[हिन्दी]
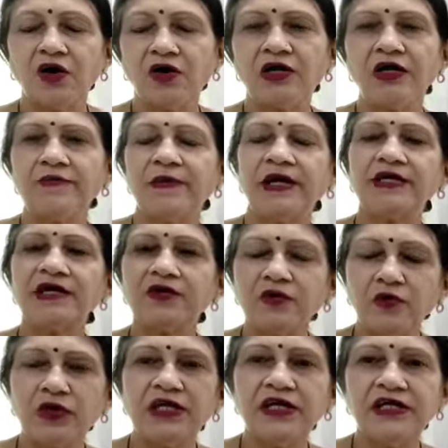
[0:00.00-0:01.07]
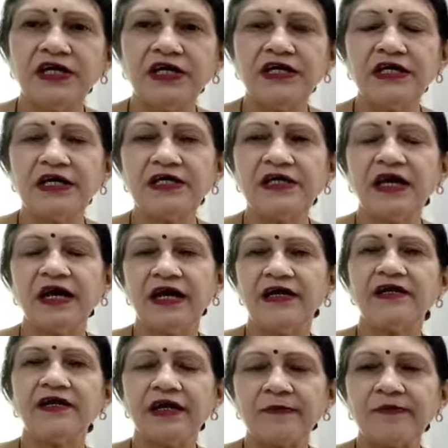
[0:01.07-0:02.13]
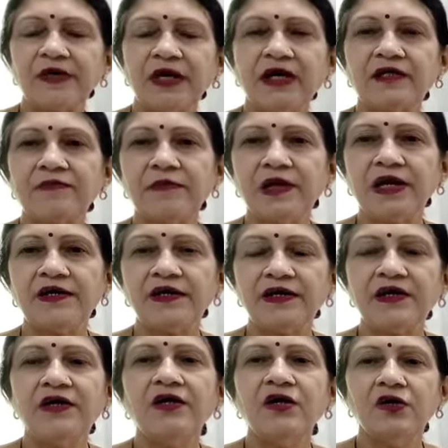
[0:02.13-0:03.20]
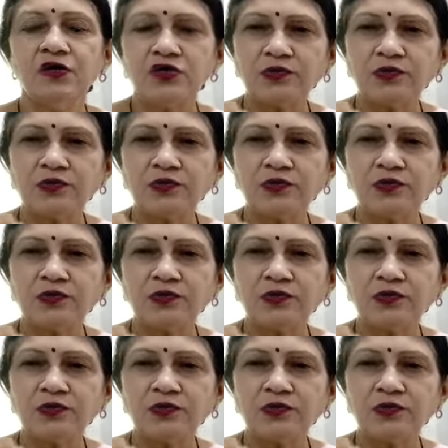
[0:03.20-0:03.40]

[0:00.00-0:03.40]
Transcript: और अलमारियां खुली नहीं रही हैं हैंडल आपके हाथ में आ रहे हैं